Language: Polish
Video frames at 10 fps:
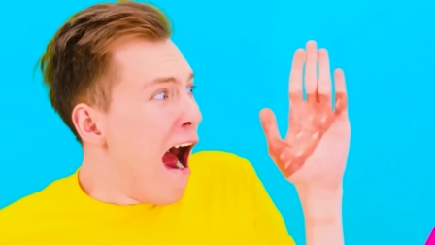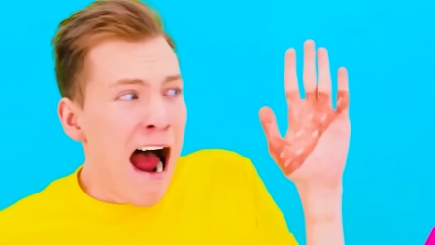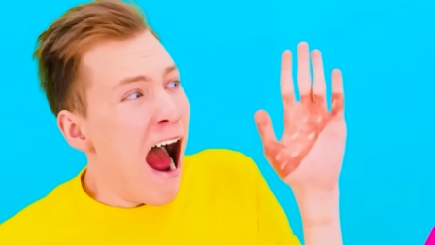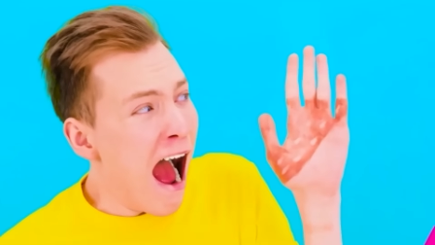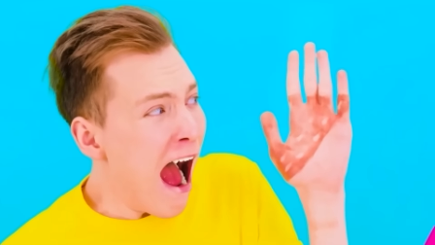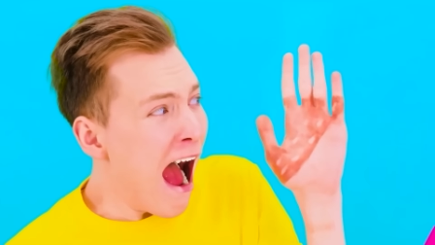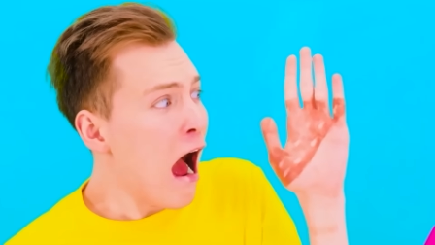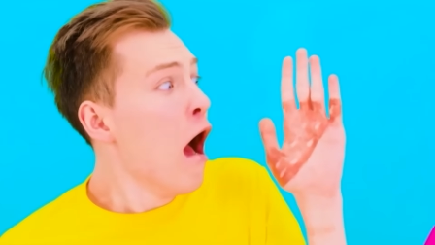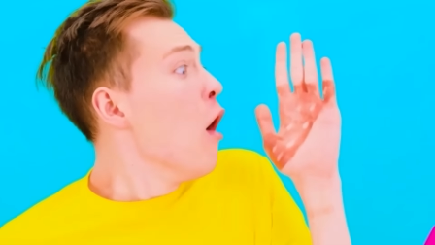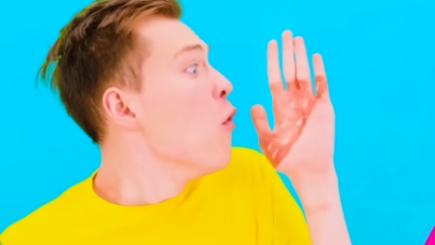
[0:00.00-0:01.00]
O nie,
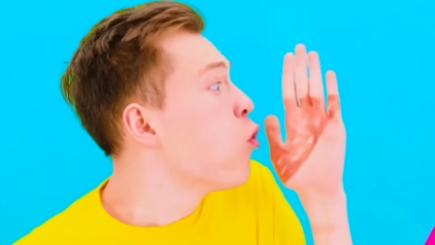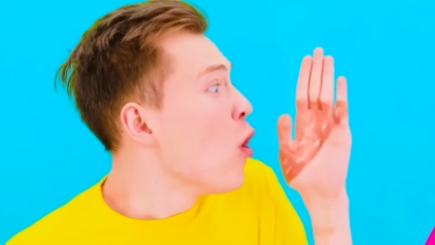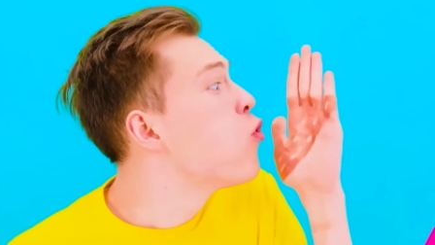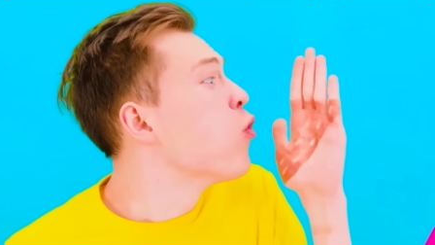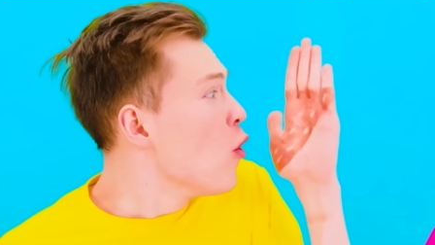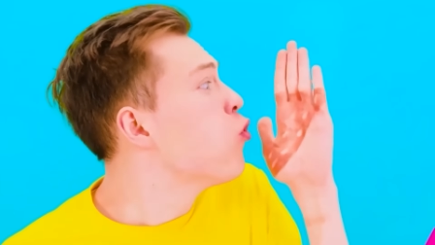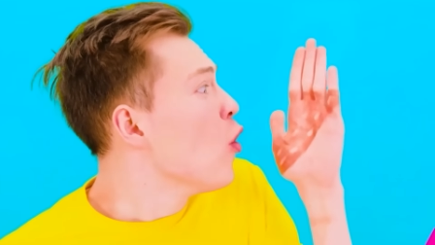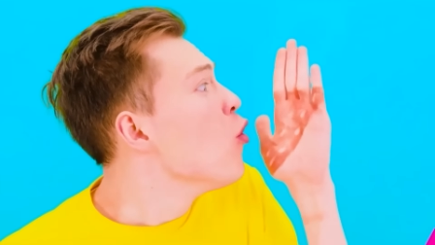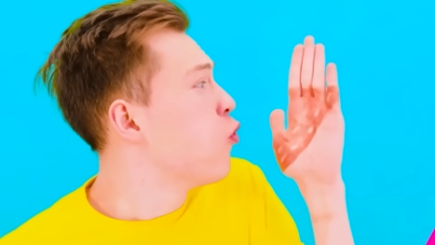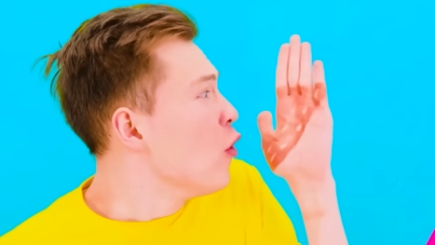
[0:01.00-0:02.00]
poparzyłem sobie
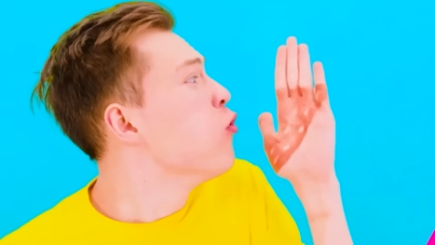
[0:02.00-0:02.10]
rękę!